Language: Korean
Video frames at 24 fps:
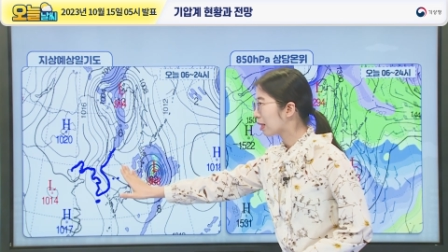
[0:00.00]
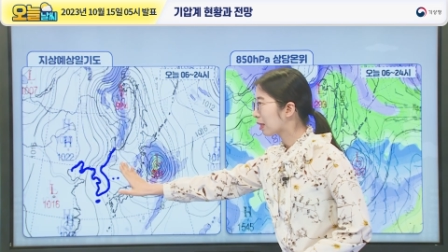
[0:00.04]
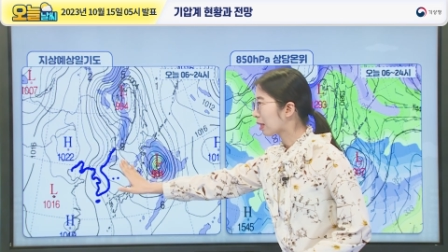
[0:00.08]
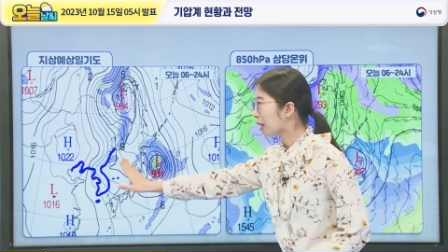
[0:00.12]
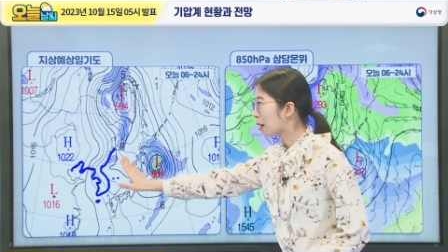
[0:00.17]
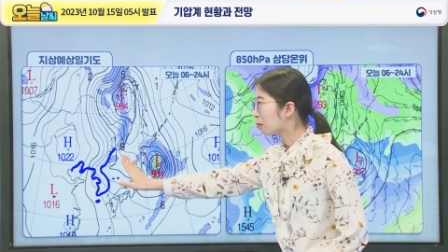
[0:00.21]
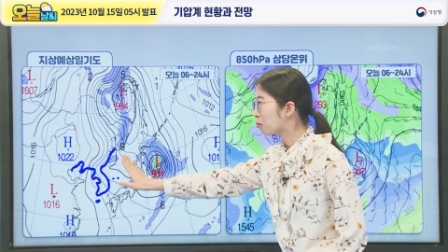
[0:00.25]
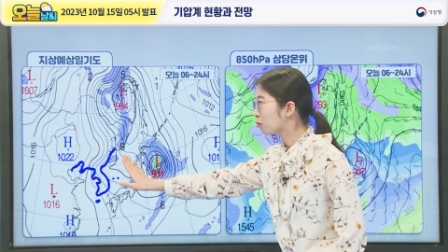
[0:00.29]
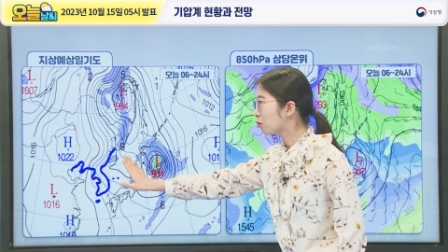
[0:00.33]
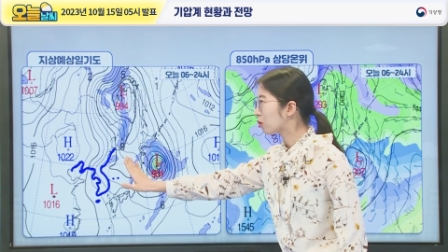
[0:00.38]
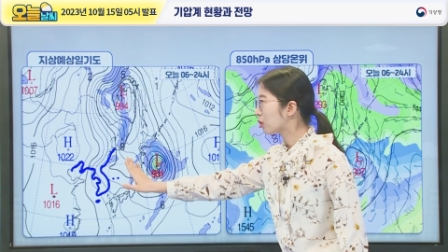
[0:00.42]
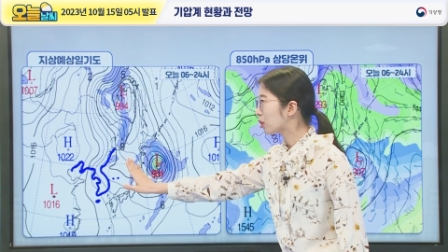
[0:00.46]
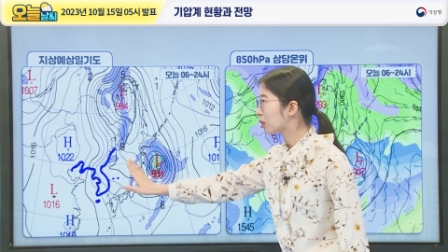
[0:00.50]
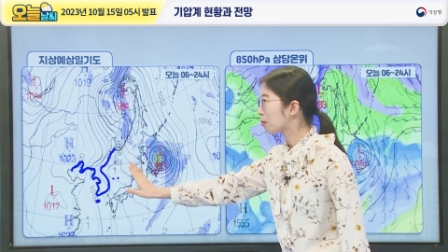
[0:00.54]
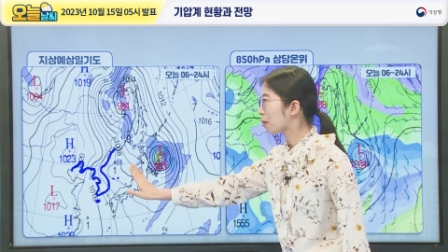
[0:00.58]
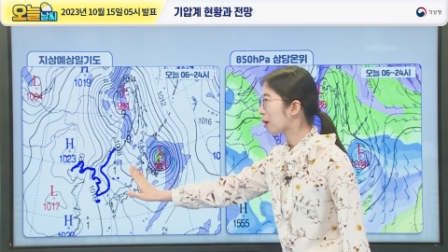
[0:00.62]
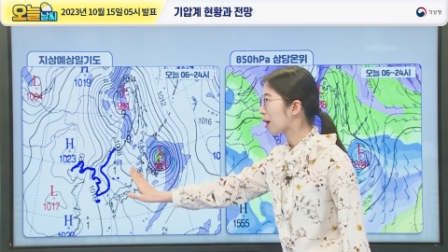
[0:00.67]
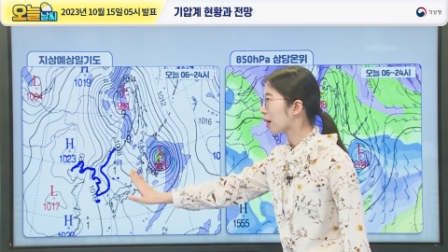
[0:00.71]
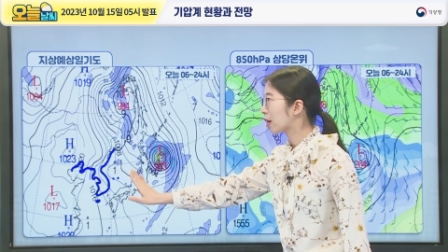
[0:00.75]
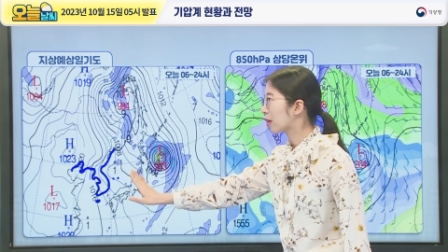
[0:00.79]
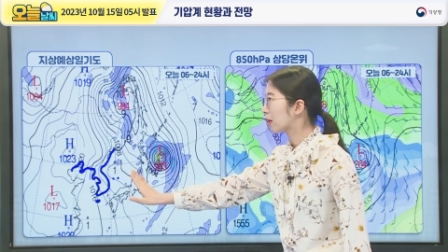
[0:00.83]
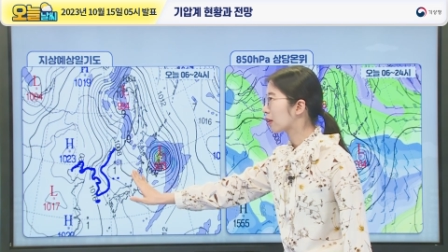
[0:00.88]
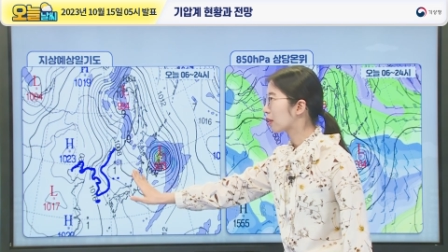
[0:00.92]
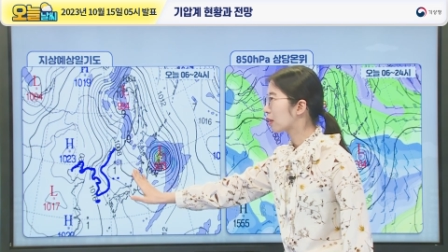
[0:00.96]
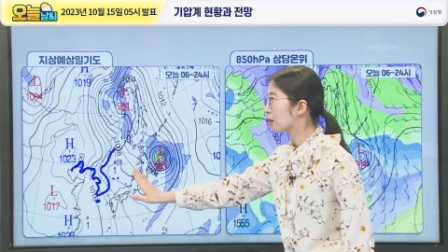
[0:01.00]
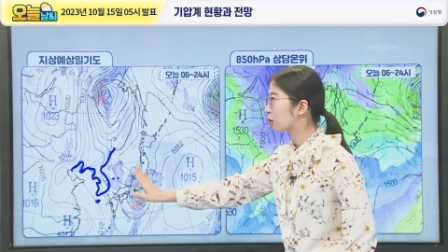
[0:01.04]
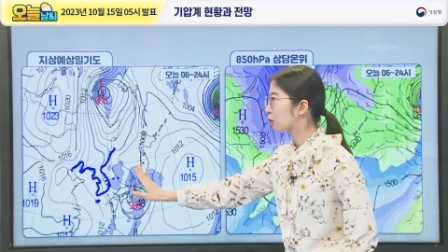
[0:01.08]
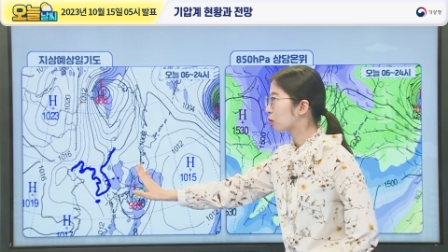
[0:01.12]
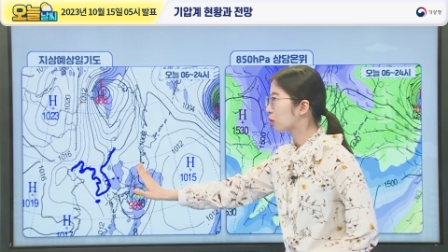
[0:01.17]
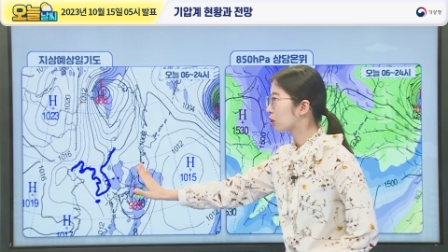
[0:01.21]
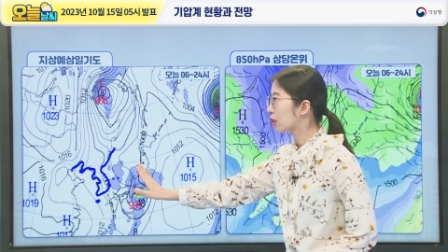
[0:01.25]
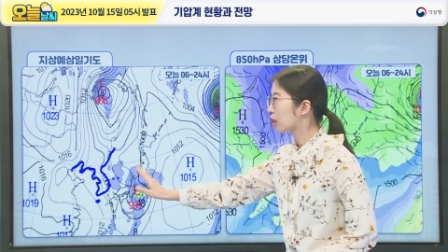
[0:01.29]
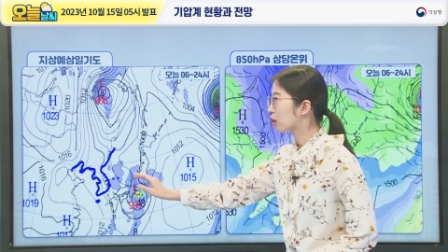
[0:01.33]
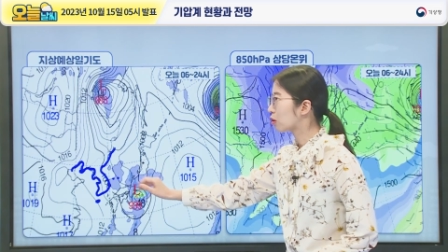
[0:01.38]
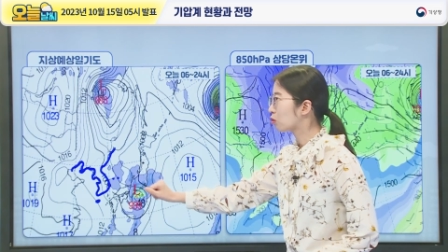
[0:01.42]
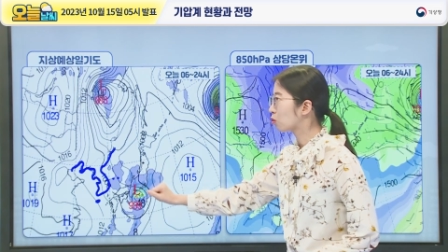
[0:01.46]
남부지방 그리고
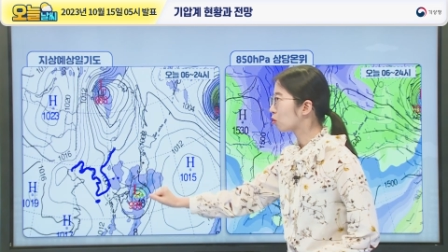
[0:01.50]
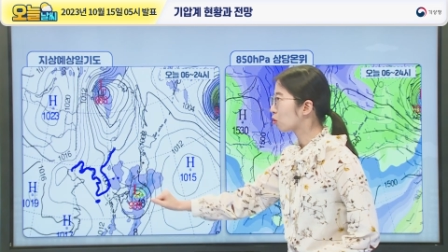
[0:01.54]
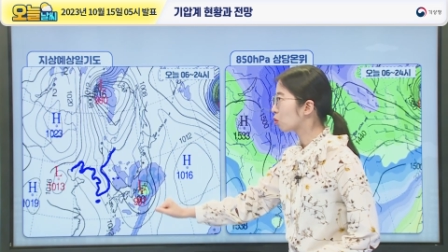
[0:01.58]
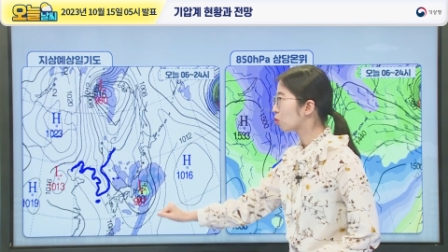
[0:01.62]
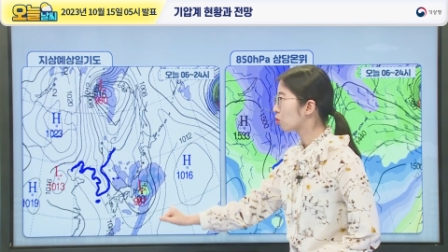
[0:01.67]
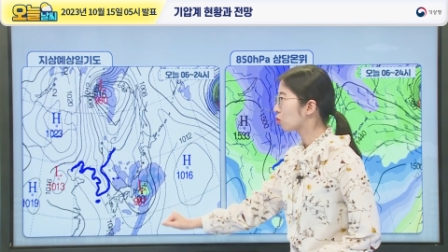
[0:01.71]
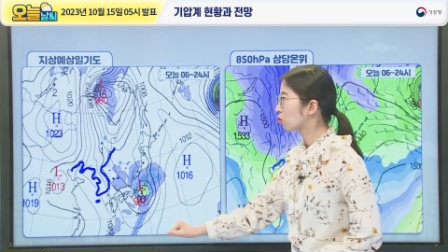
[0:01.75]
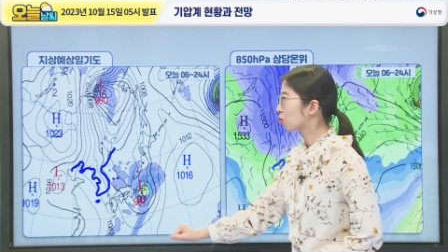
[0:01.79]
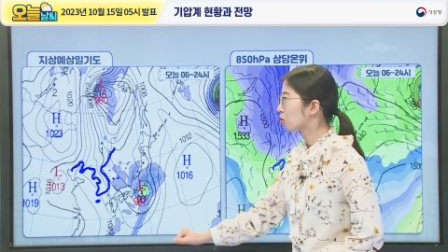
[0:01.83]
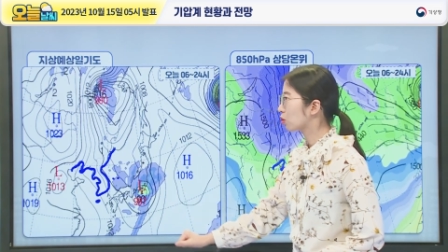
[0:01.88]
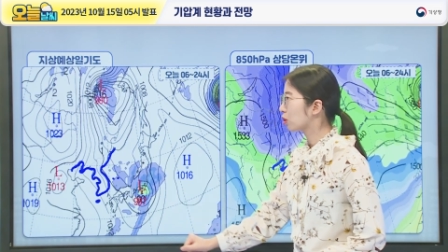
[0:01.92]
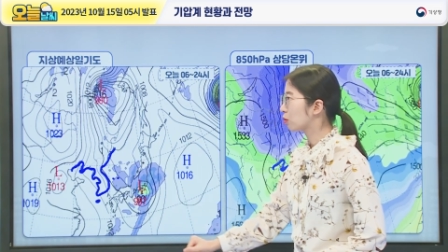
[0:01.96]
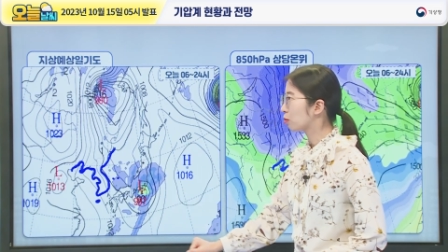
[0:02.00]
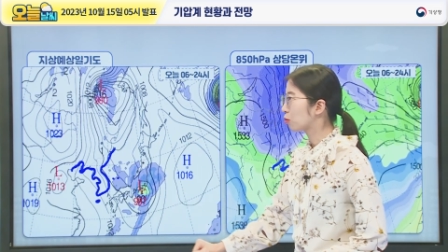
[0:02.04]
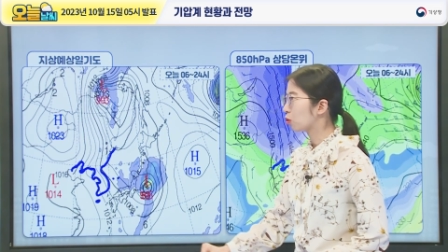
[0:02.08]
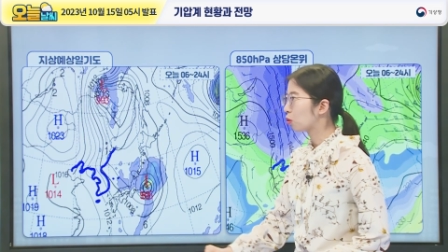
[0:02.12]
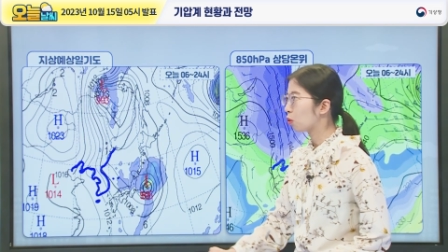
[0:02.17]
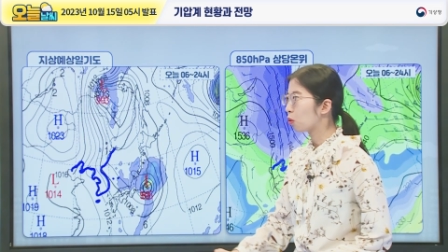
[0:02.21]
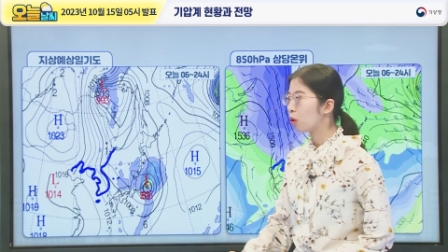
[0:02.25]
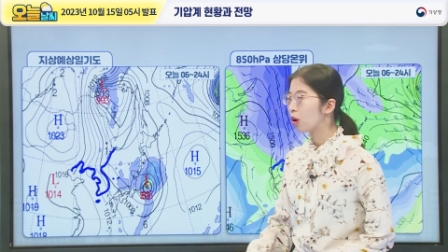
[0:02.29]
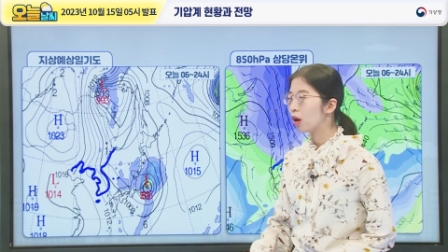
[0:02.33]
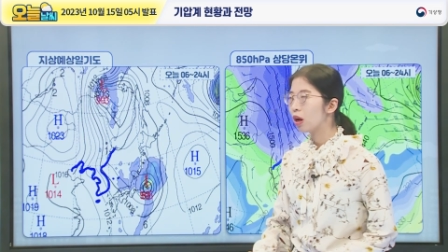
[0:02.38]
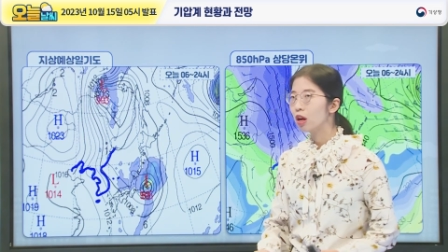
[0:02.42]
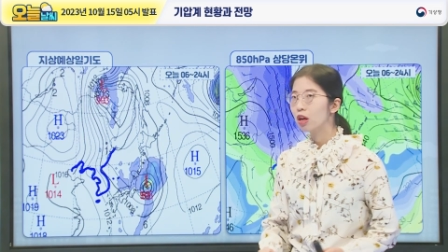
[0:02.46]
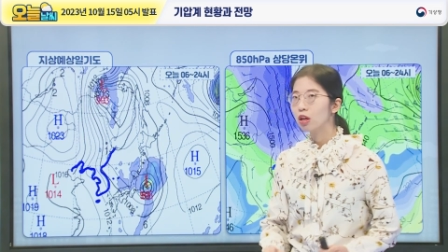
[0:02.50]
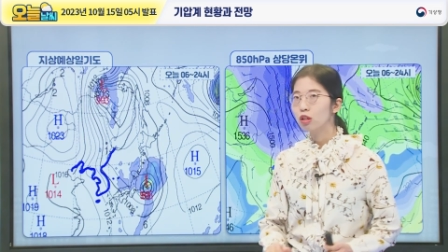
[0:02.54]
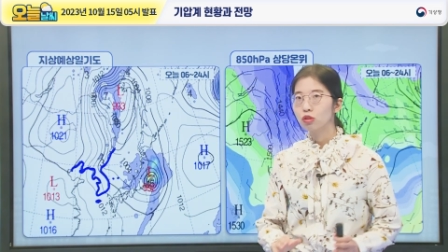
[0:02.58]
제주도를 중심으로